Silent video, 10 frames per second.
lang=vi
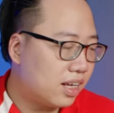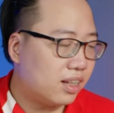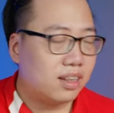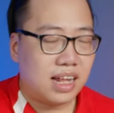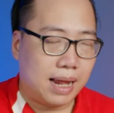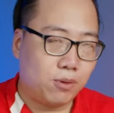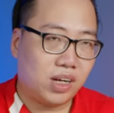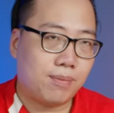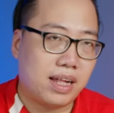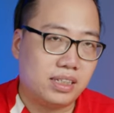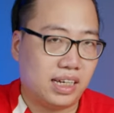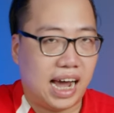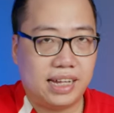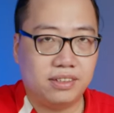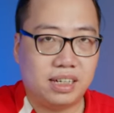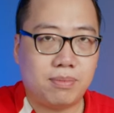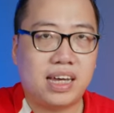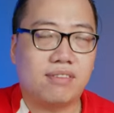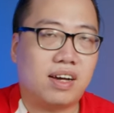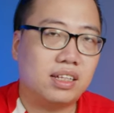thứ nhất là laptop các bạn chạy 24 trên
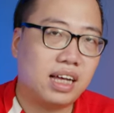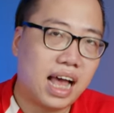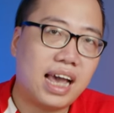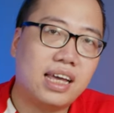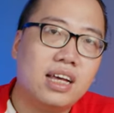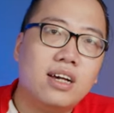7 và thứ hai